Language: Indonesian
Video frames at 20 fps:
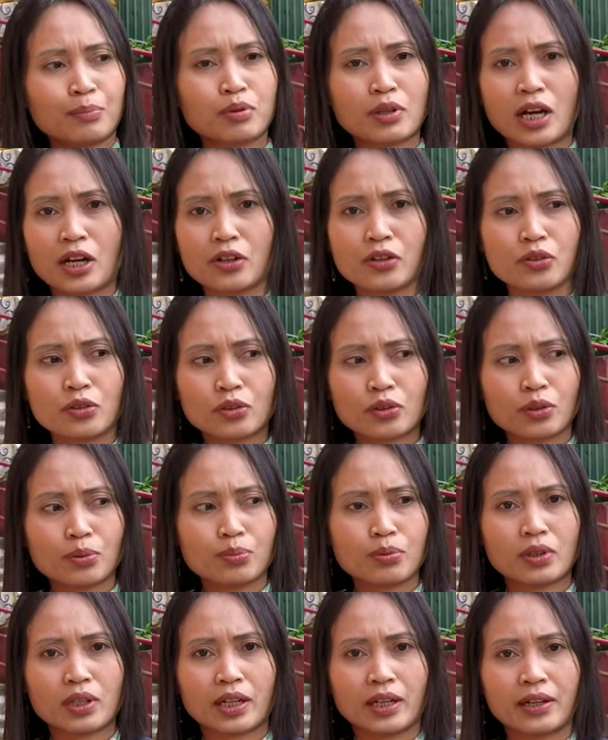bukan
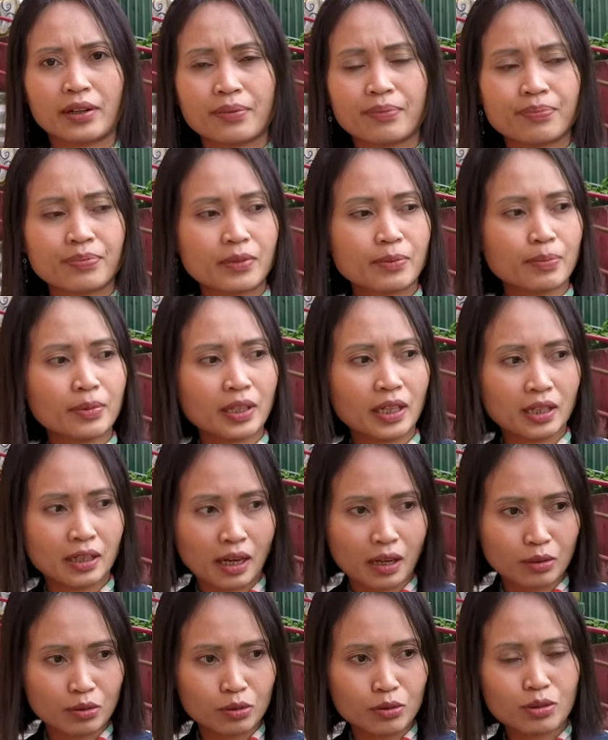euro bukan
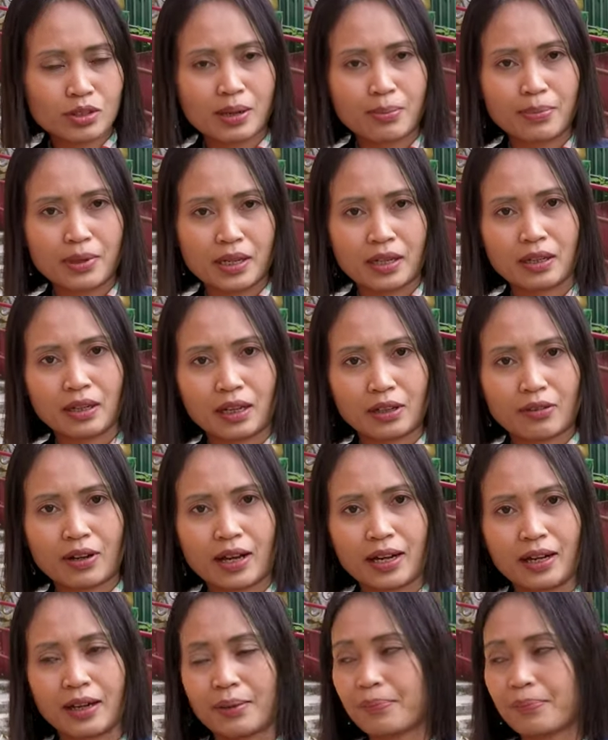benar aku tuh sambil ngano